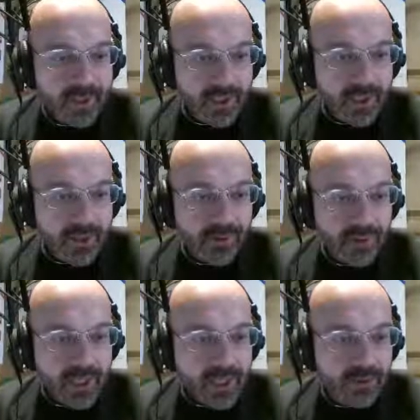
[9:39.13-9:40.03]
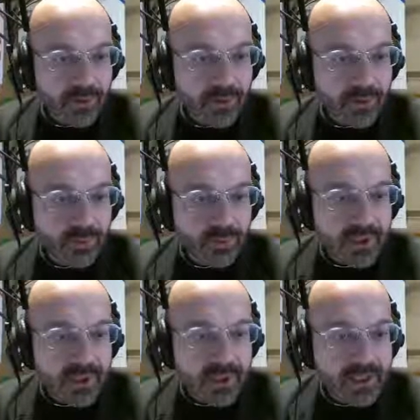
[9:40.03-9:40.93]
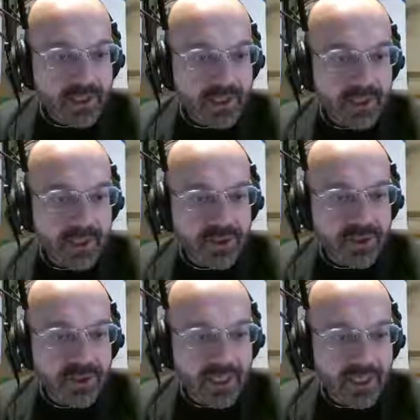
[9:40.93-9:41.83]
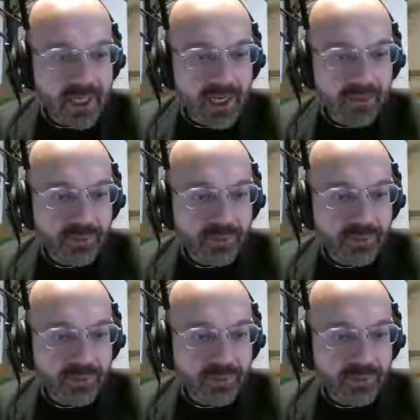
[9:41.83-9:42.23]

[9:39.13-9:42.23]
Lo hanno chiesto tutti i sindaci di Asiago,